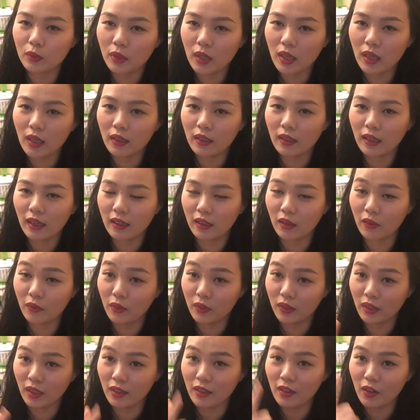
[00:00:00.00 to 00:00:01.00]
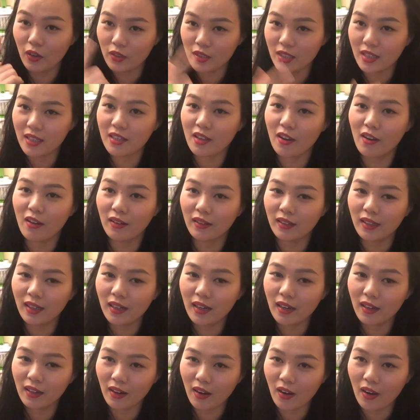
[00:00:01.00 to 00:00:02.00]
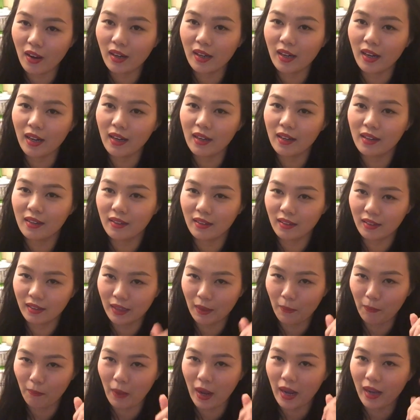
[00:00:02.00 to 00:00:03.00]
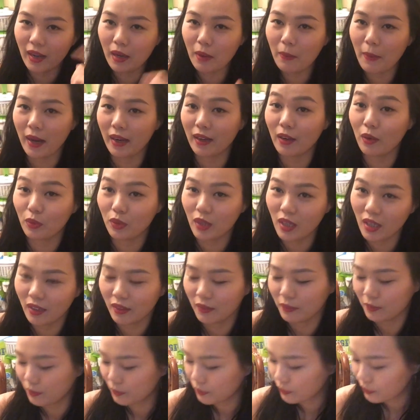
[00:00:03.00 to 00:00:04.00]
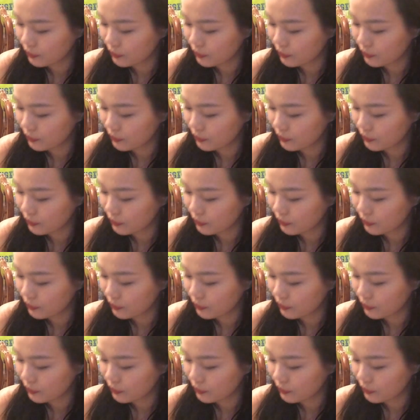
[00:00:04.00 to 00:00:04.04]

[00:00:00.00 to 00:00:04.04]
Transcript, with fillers: đầu tiên là người phụ nữ họ sẽ chọn cái nơi đó để gặp mặt các bạn đầu tiên.